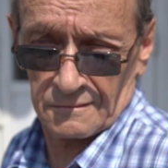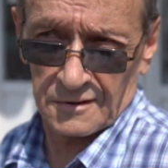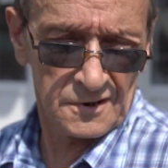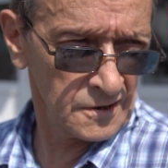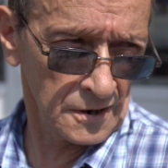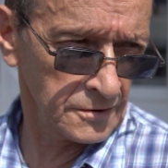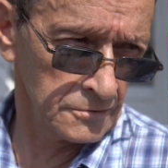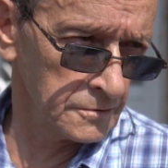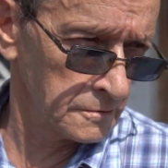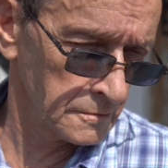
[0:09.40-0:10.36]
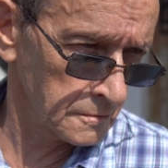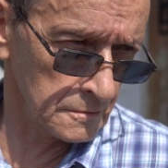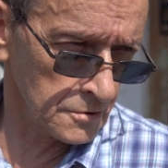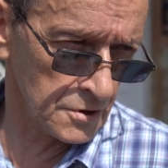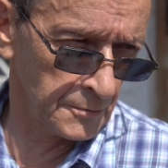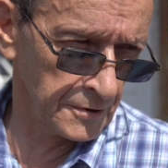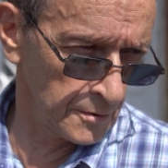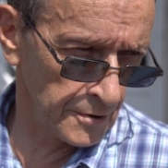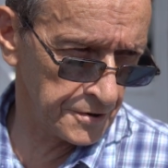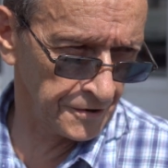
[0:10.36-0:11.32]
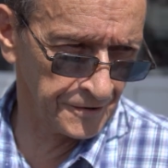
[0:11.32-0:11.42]
Я так не, шибко не
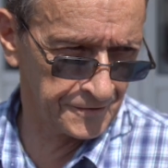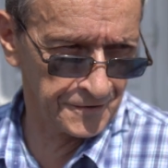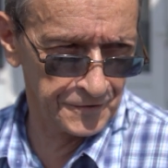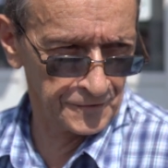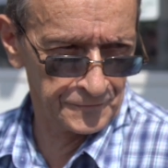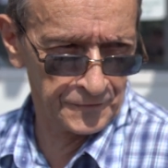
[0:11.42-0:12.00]
обращал на это дело